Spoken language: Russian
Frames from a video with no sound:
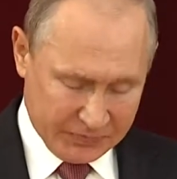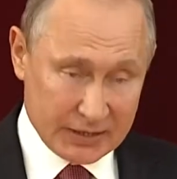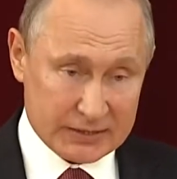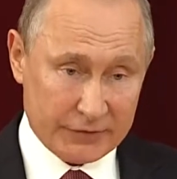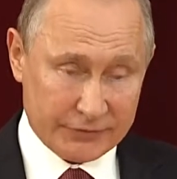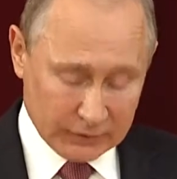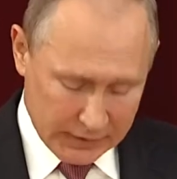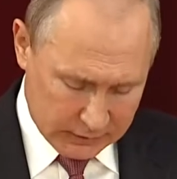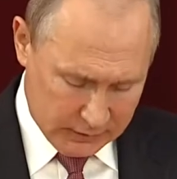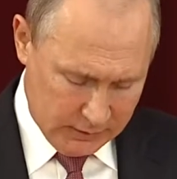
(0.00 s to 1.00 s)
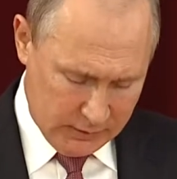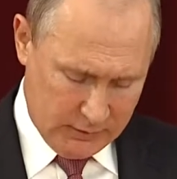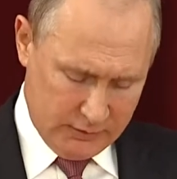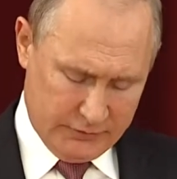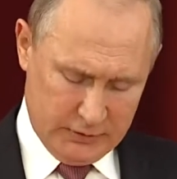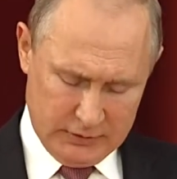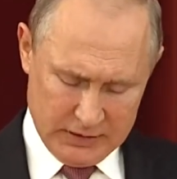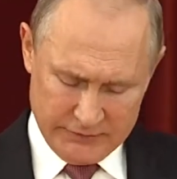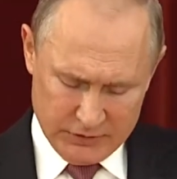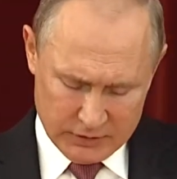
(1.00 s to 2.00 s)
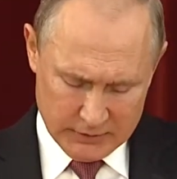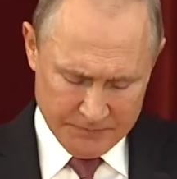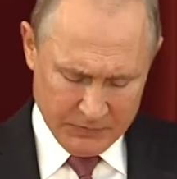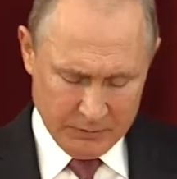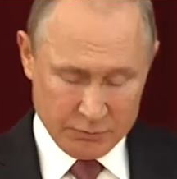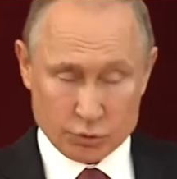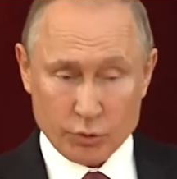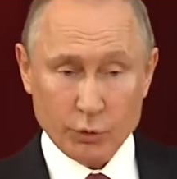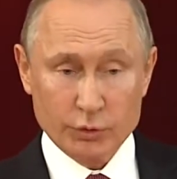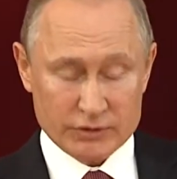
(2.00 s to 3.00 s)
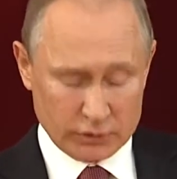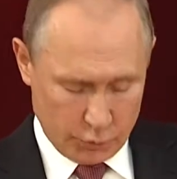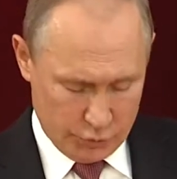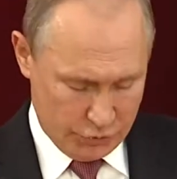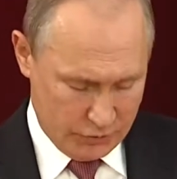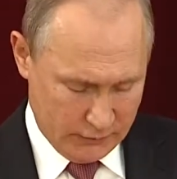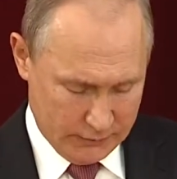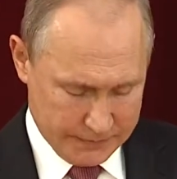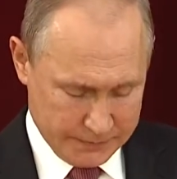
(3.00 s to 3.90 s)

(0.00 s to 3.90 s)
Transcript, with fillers: за вклад в развитие международного сотрудничества.